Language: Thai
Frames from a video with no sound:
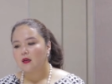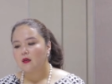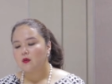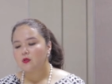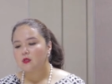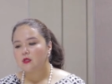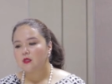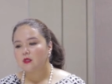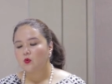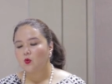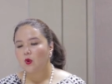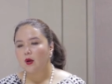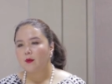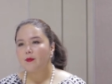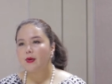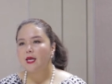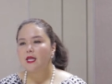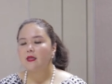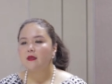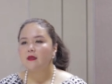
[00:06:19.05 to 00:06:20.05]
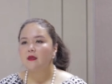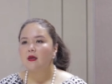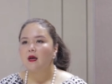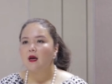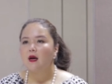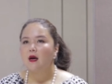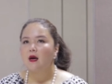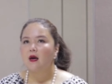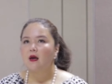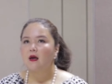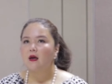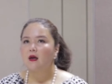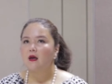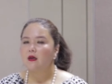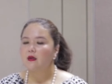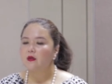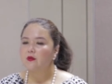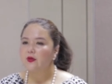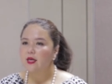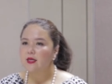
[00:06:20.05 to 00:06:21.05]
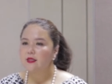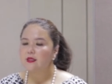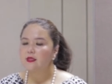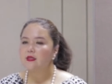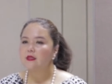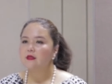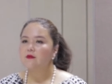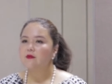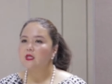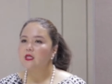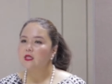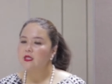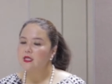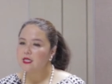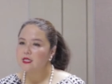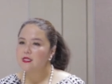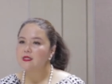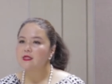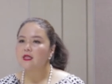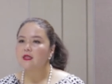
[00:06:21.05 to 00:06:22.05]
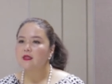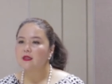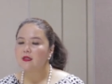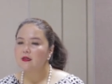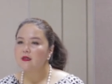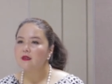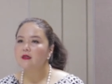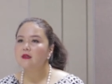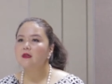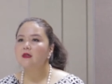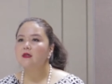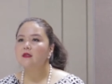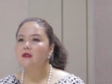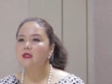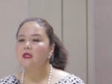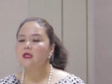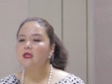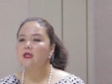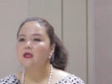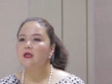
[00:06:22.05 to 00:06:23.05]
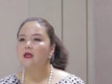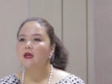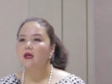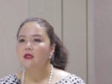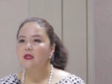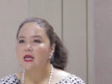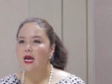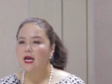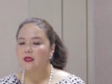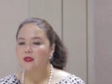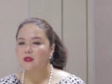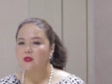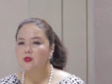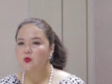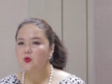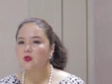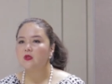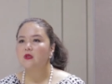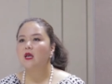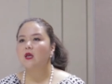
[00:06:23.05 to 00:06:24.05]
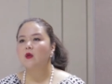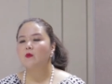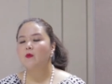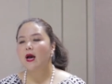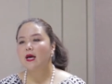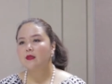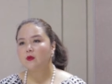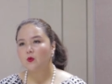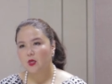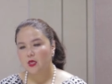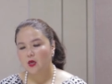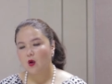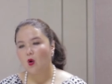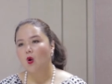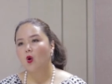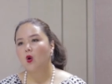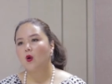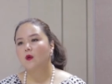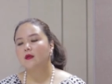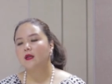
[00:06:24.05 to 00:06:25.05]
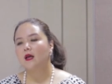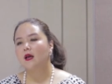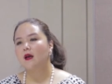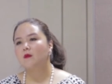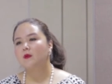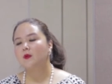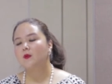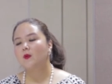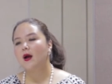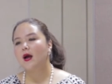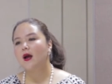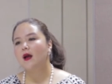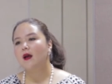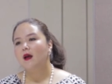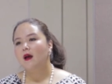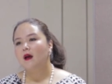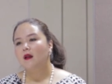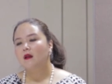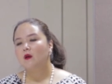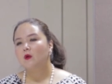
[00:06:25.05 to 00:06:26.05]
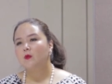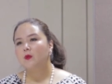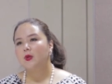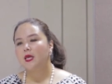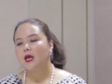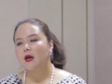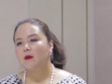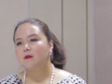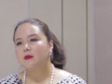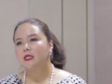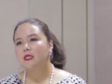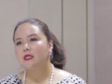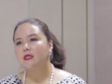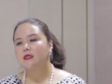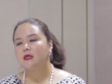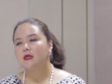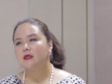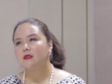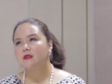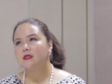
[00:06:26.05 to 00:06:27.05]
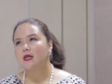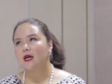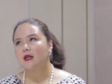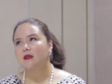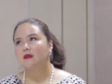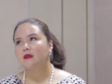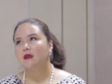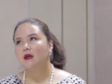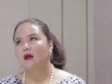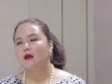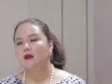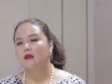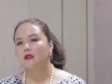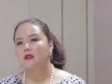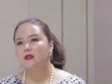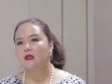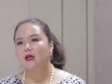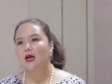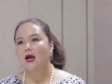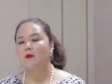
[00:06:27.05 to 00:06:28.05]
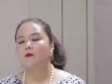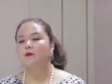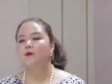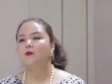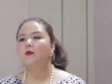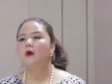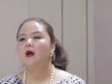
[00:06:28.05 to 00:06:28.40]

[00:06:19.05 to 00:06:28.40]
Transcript: เราถือว่าเป็น Creative Learning Center ที่ใหญ่ที่สุดในภาคตะวันออกนะคะเพราะว่าเราพยายามที่จะจัดกิจกรรม